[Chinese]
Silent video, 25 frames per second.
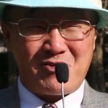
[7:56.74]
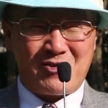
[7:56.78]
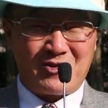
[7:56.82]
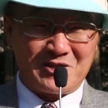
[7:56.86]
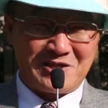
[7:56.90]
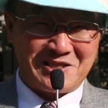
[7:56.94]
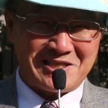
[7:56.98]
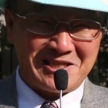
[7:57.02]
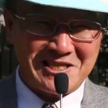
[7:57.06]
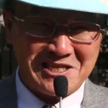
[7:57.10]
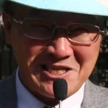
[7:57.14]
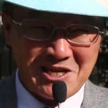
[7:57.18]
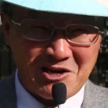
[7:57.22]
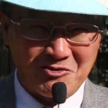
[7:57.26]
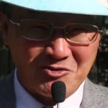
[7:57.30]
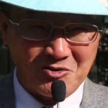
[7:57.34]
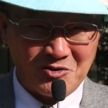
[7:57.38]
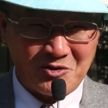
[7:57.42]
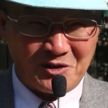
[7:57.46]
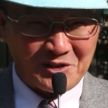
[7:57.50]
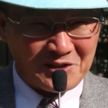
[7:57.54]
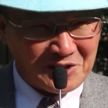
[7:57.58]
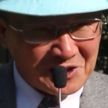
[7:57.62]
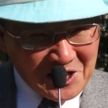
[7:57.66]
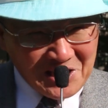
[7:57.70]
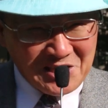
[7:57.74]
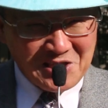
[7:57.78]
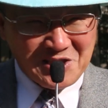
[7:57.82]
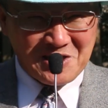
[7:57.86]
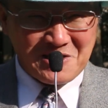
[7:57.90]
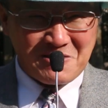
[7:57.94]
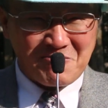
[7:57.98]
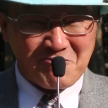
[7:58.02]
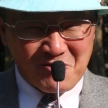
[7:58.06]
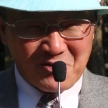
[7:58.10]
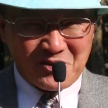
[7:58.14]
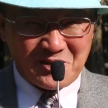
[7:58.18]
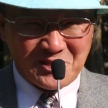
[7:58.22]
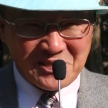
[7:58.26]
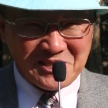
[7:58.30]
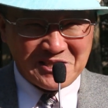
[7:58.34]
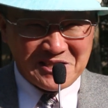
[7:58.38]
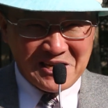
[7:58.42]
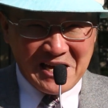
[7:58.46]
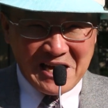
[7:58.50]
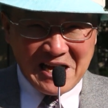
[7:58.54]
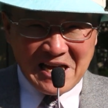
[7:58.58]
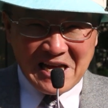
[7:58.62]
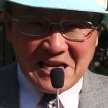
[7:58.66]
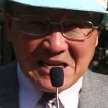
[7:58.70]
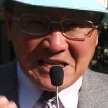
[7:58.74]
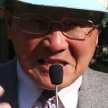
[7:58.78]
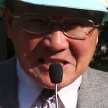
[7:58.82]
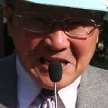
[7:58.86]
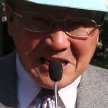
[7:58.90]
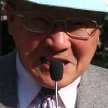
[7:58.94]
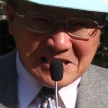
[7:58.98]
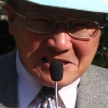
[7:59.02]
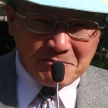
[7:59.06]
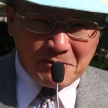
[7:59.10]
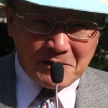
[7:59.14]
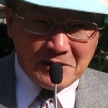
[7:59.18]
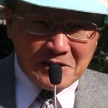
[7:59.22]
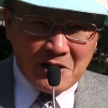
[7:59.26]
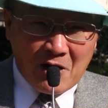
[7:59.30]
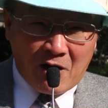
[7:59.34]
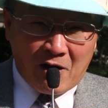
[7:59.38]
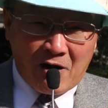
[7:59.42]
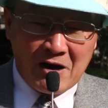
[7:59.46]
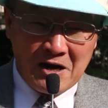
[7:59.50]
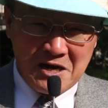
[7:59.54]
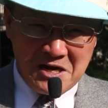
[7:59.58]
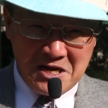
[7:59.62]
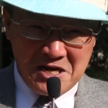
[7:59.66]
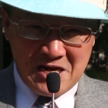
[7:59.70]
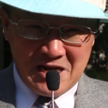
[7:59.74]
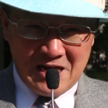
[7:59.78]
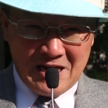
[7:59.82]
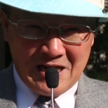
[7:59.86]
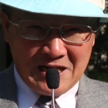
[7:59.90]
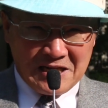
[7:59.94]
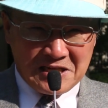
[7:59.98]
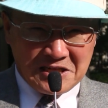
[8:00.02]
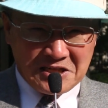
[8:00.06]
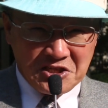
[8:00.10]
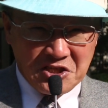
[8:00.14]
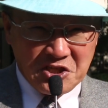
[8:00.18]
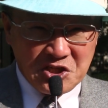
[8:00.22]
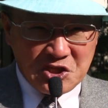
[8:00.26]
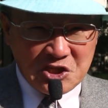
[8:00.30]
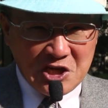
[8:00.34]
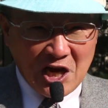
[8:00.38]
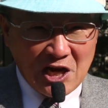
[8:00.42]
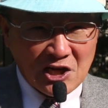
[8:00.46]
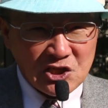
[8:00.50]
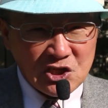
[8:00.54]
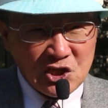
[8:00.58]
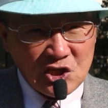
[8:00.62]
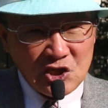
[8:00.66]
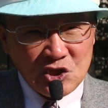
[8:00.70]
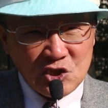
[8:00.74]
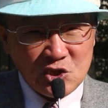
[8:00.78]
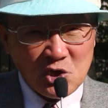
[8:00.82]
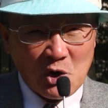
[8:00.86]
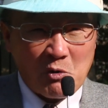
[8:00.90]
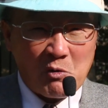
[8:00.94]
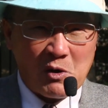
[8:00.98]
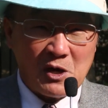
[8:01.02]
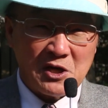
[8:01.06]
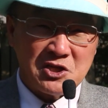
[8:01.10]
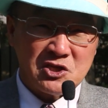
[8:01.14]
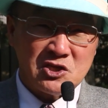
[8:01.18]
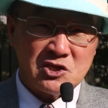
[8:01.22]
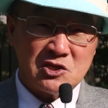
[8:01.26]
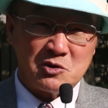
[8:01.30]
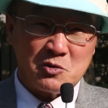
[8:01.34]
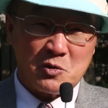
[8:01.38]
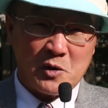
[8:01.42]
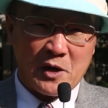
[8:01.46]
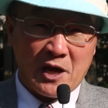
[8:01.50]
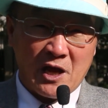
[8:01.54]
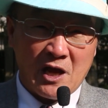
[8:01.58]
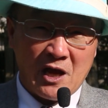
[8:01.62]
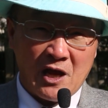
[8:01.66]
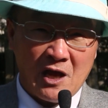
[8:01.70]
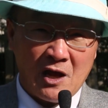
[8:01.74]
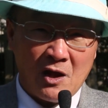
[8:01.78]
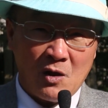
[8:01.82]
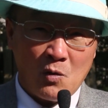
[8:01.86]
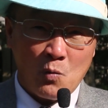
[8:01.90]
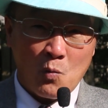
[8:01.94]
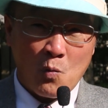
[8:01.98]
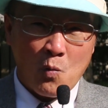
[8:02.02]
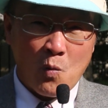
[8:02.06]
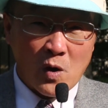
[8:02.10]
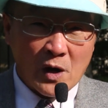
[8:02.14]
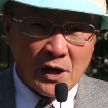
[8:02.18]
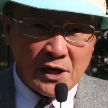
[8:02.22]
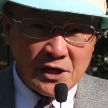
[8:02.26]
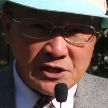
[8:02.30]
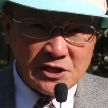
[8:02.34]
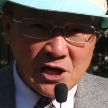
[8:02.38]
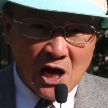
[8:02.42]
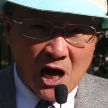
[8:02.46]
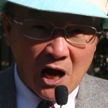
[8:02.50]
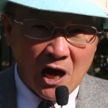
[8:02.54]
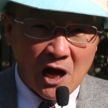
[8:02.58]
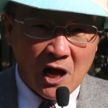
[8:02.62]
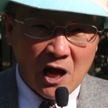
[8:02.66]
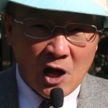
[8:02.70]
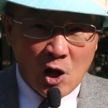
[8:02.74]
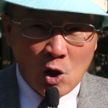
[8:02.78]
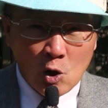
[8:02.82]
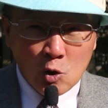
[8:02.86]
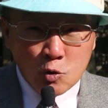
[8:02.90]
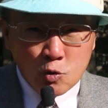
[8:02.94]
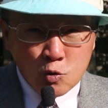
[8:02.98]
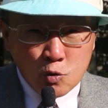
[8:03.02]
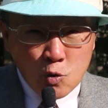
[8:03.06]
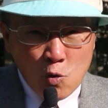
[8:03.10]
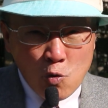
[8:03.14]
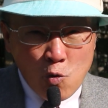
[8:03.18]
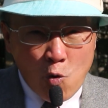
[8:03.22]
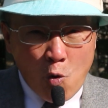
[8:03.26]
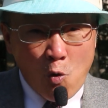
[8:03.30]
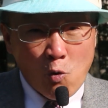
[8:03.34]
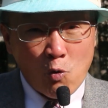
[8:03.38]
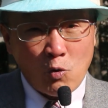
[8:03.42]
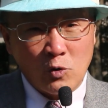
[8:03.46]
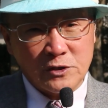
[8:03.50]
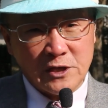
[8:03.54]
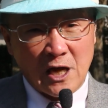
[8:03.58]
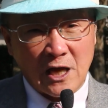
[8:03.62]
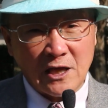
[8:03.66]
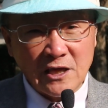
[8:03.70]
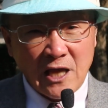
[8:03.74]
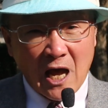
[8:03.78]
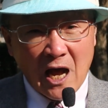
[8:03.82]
红曾教授电机博士在这边哦。跟乡亲交换智慧，我跟你讲，中国共产